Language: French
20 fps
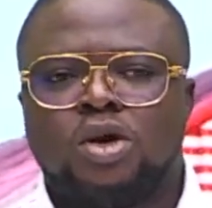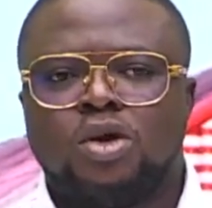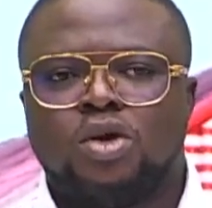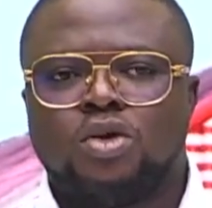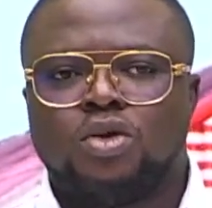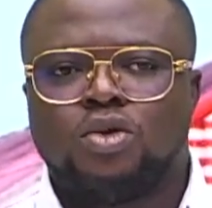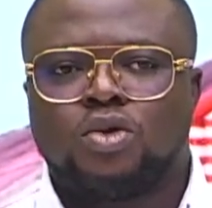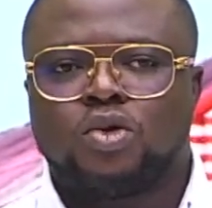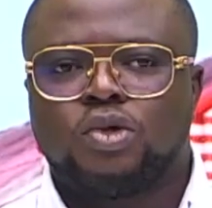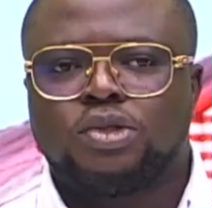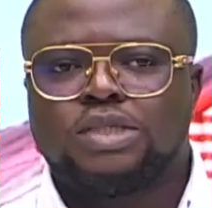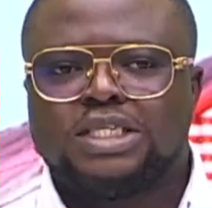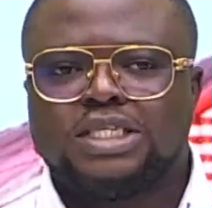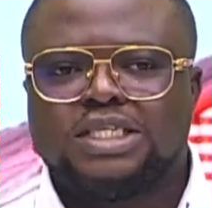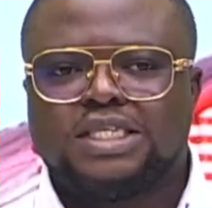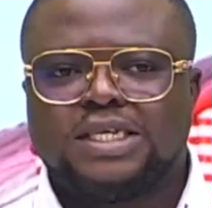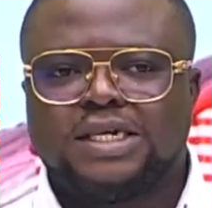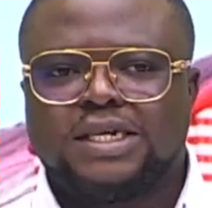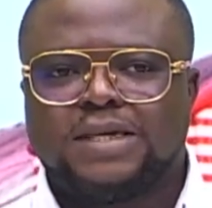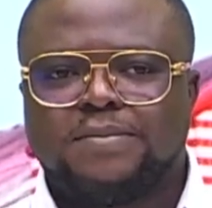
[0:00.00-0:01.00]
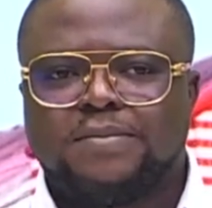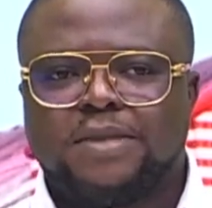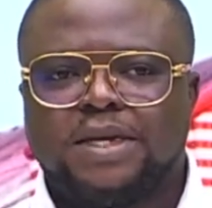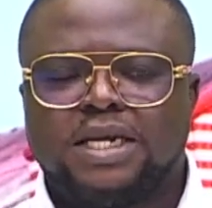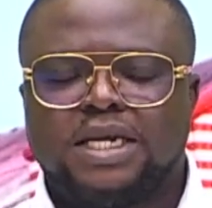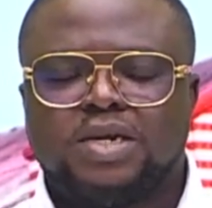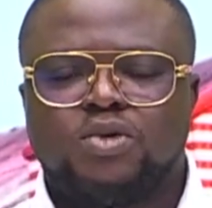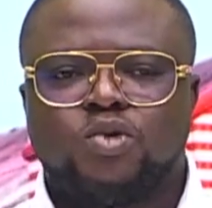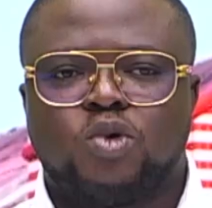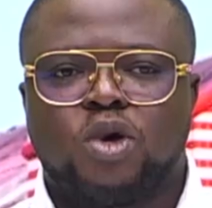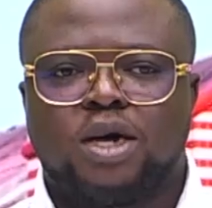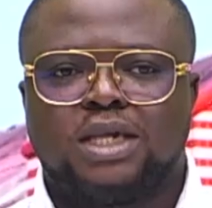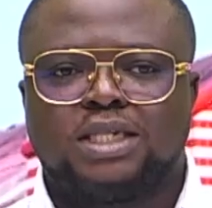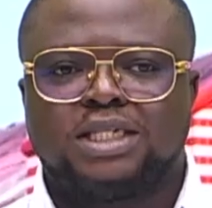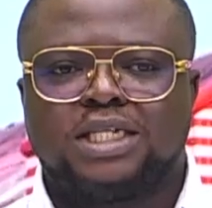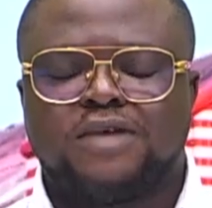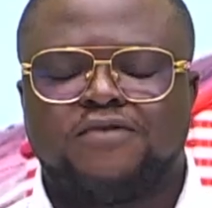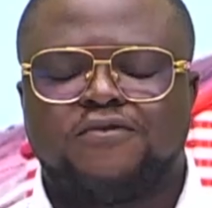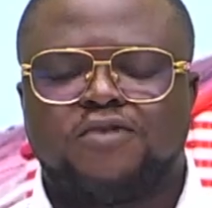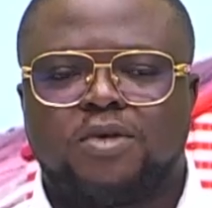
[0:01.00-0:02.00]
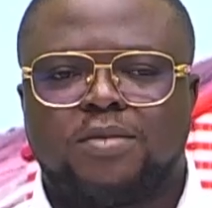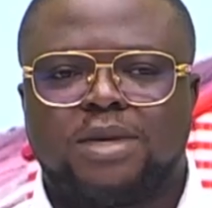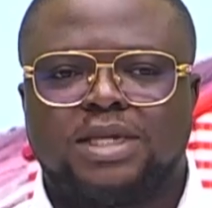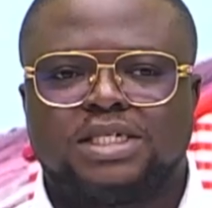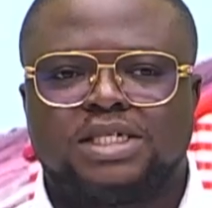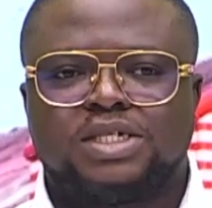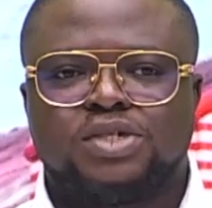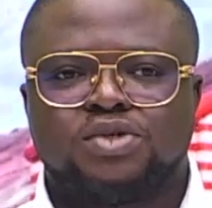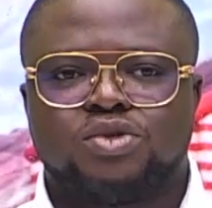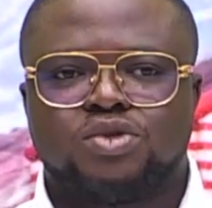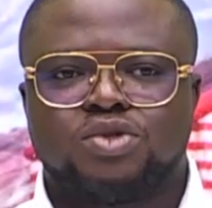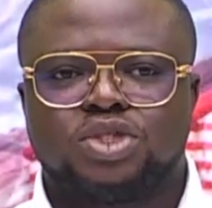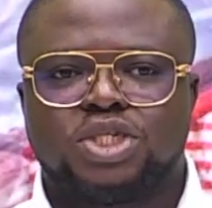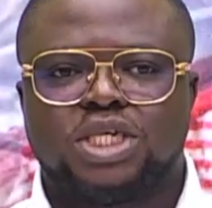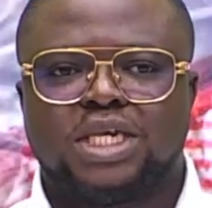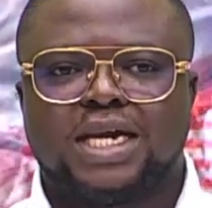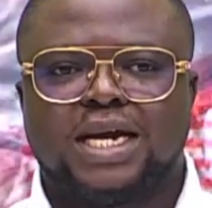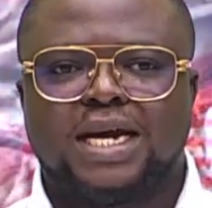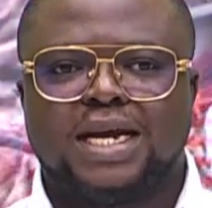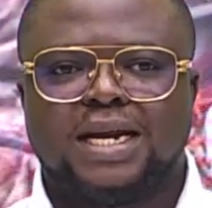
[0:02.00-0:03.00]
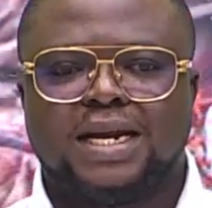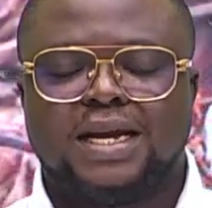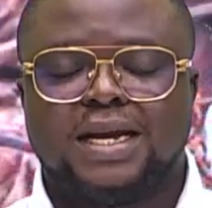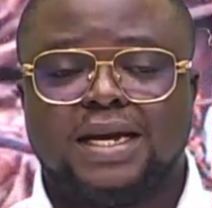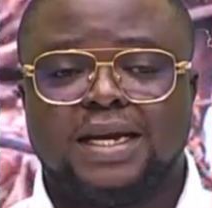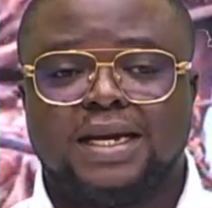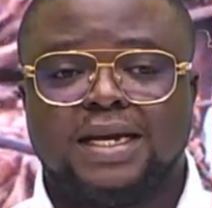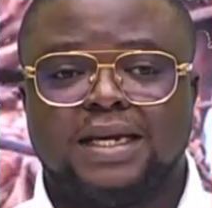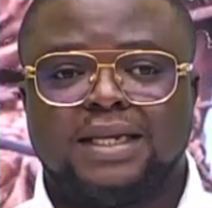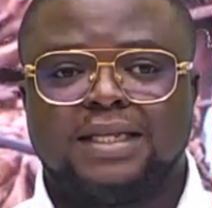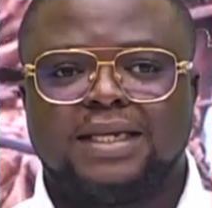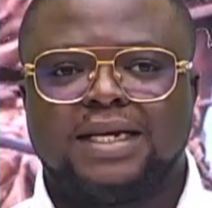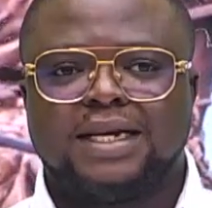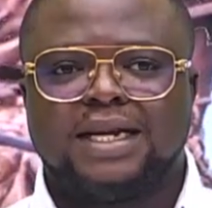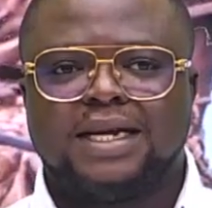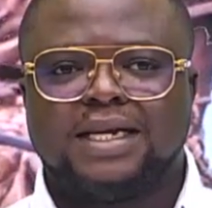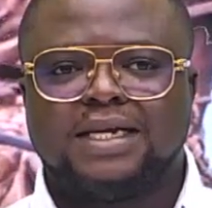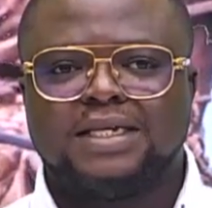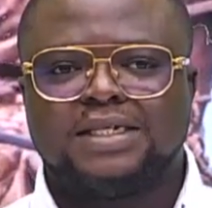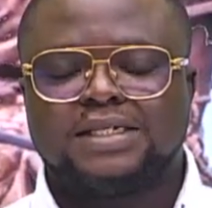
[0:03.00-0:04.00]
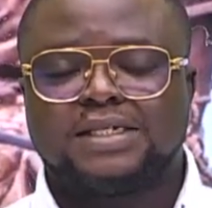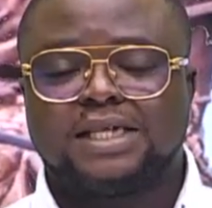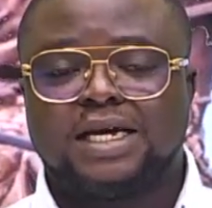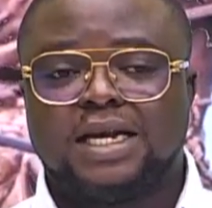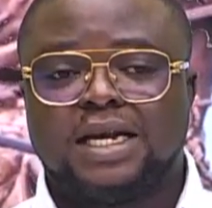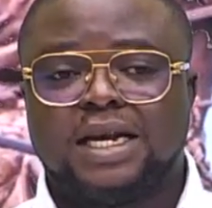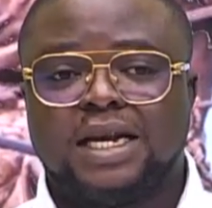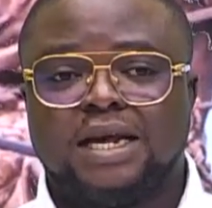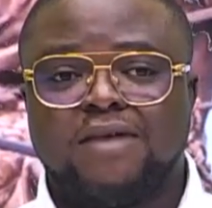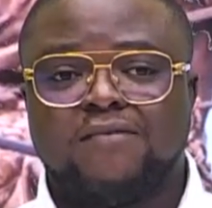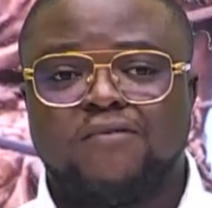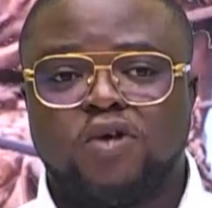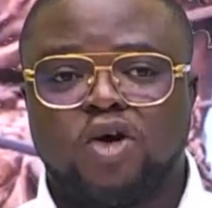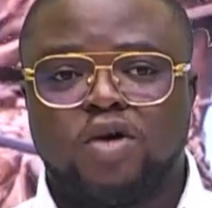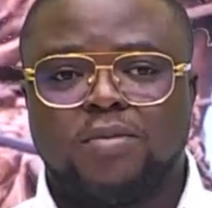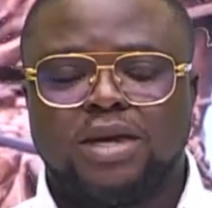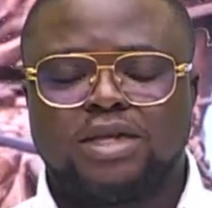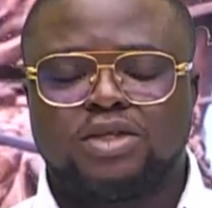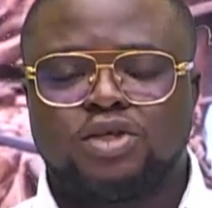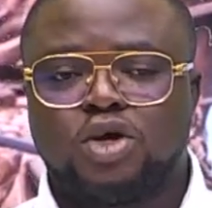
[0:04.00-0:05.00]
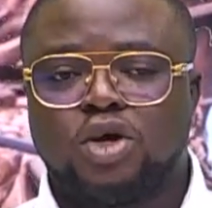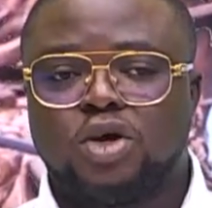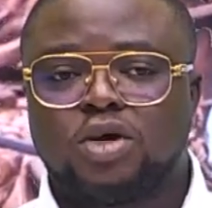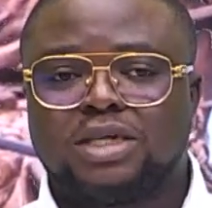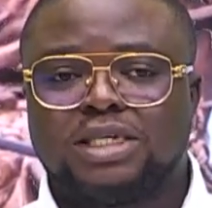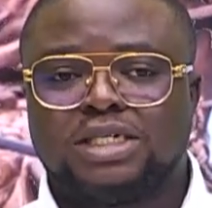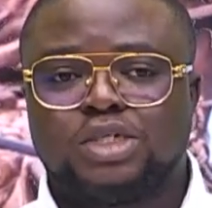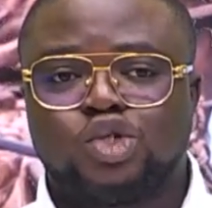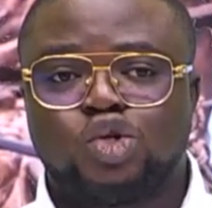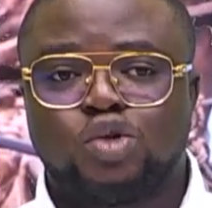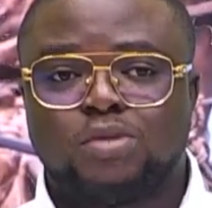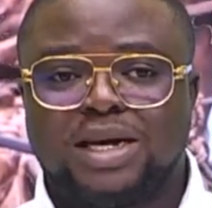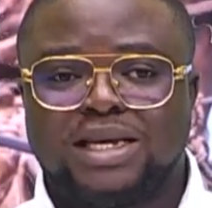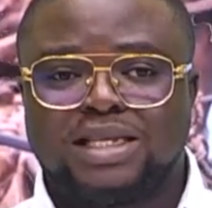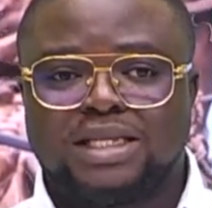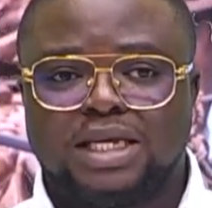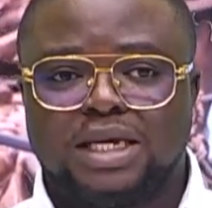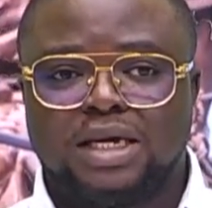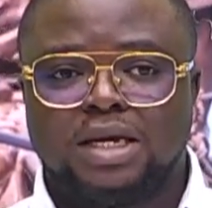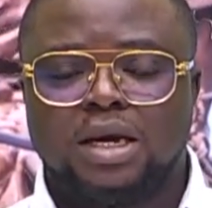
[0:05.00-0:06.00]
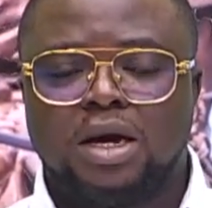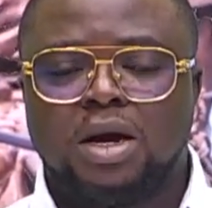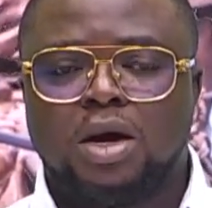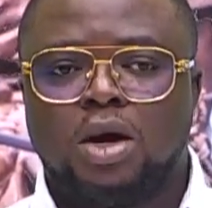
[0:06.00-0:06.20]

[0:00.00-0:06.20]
le quotidien béninois d'information générale et d'analyse L'informateur qui ce matin